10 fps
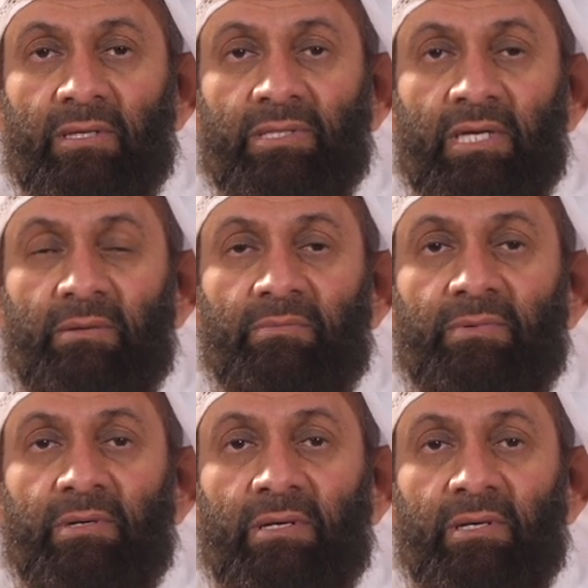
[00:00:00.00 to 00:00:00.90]
طيب
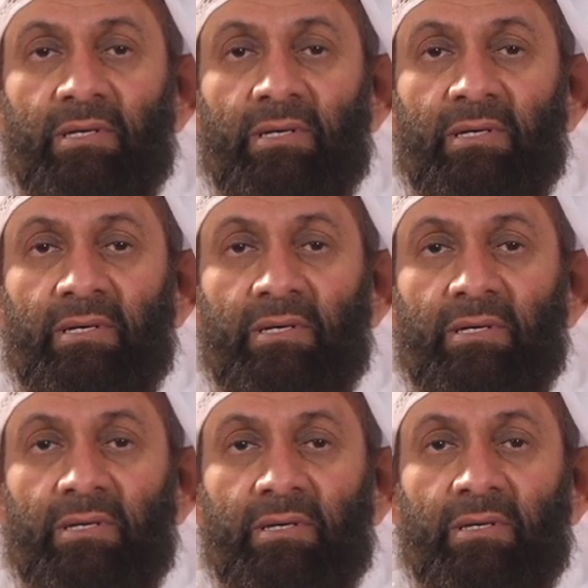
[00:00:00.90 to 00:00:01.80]

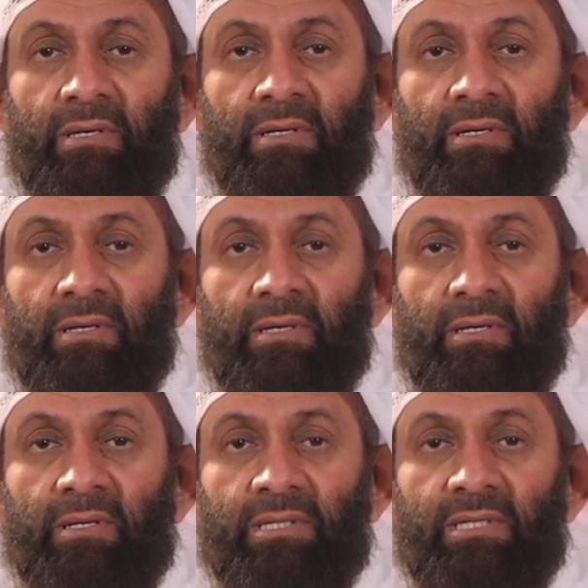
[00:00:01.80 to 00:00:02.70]
آه،
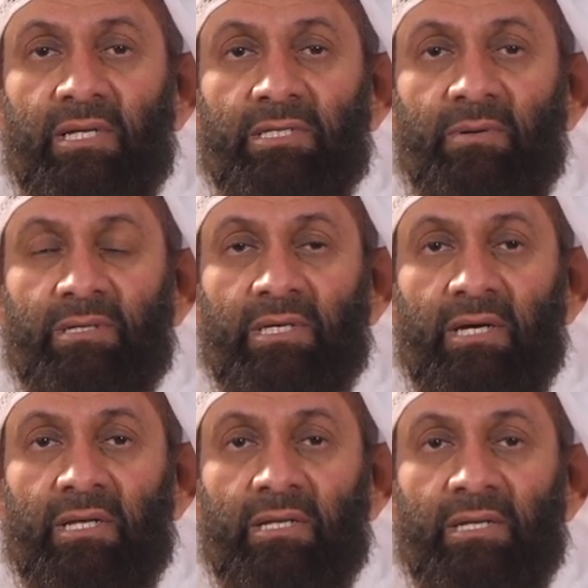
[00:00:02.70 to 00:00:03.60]
نسال الله سبحانه
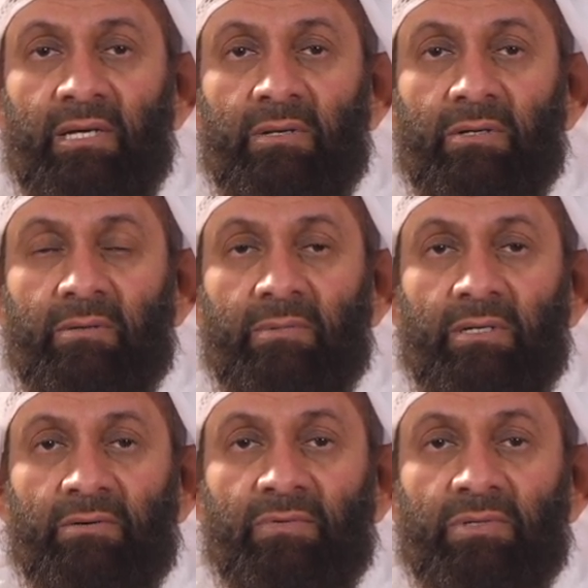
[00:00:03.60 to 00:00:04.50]
وتعالى لنا ولكم
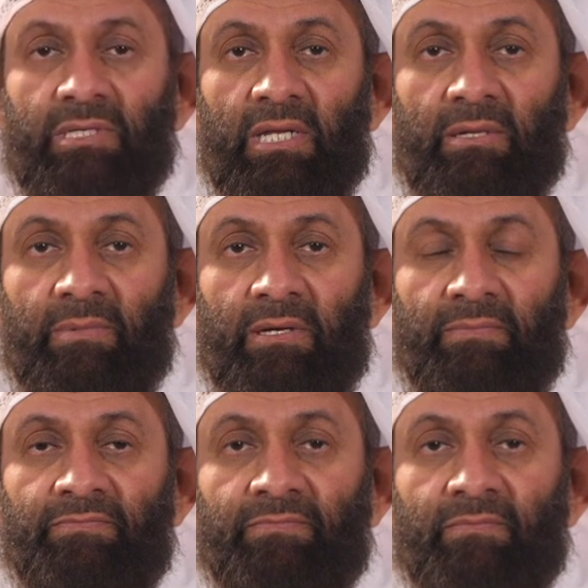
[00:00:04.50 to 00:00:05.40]
الحفظ والسلامه
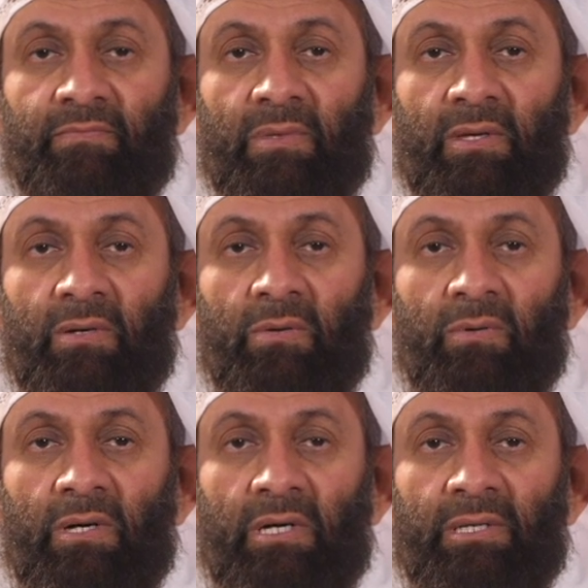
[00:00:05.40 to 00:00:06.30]

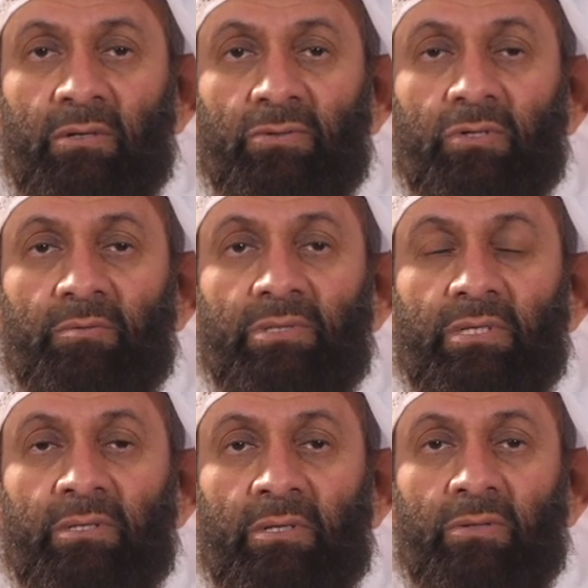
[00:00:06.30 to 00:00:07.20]
ونعودكم
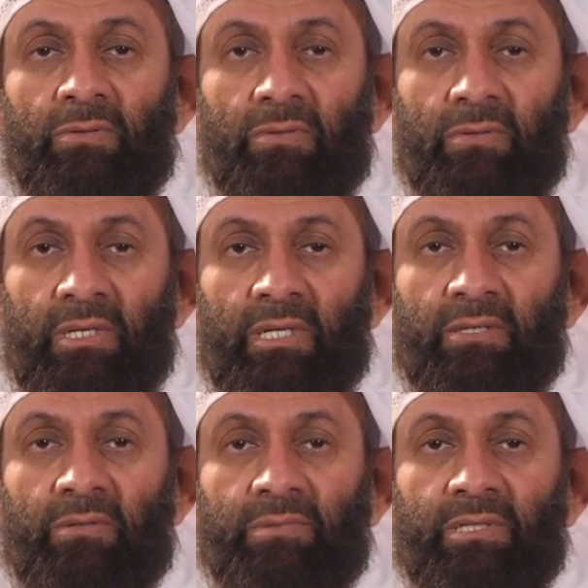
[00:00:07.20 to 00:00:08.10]
نعود
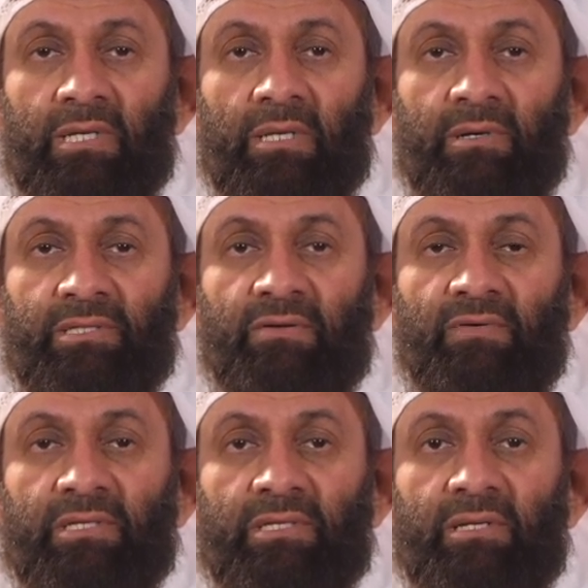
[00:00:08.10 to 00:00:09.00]
اليكم ان شاء الله بعد
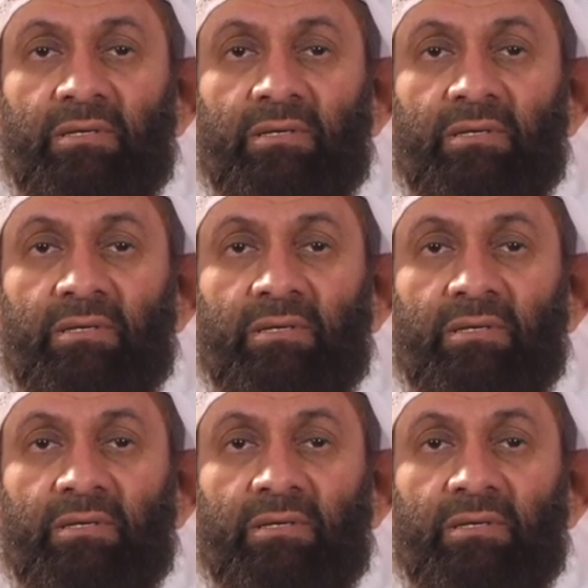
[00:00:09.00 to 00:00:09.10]
الفاصل